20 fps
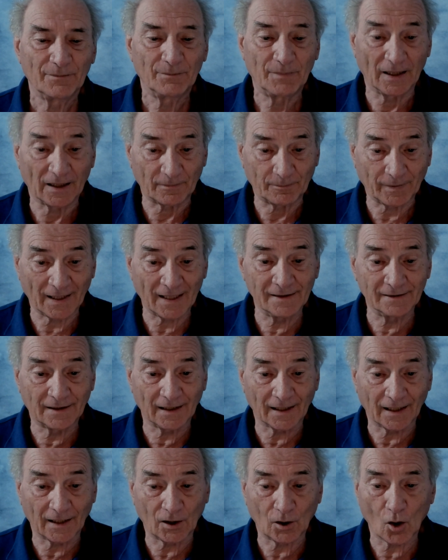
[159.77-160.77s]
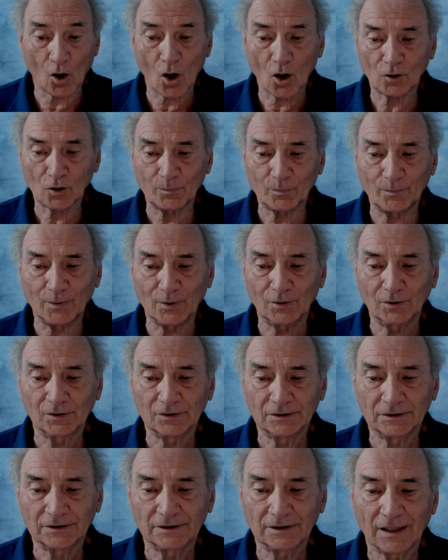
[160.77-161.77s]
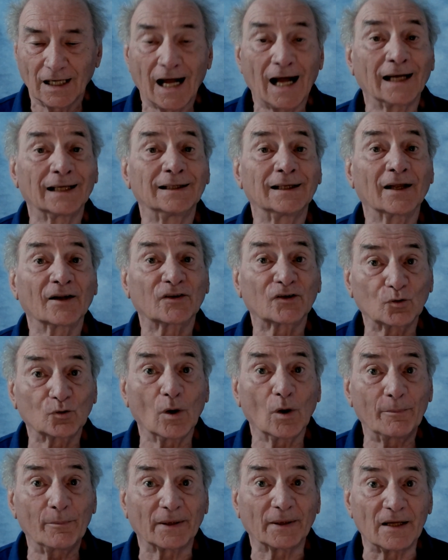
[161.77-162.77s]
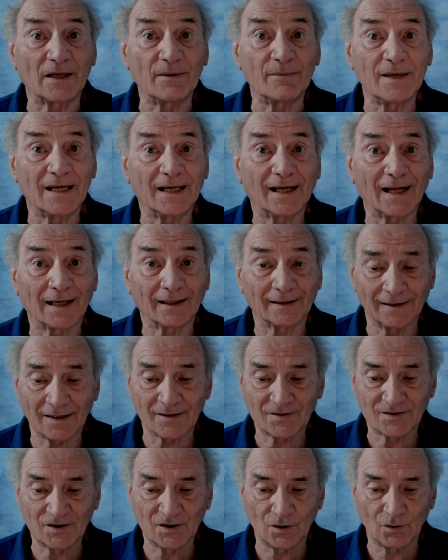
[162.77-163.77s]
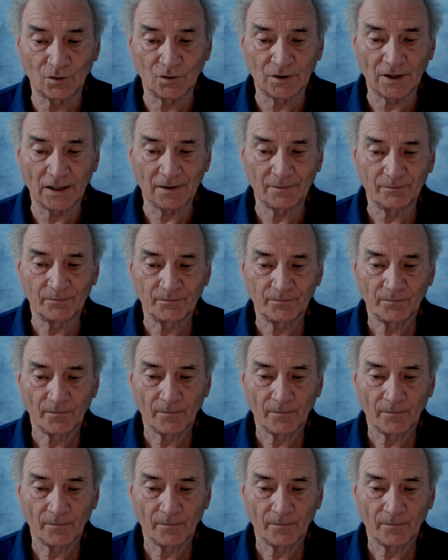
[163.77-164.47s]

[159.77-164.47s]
per prendere corpo alla sua prima incarnazione,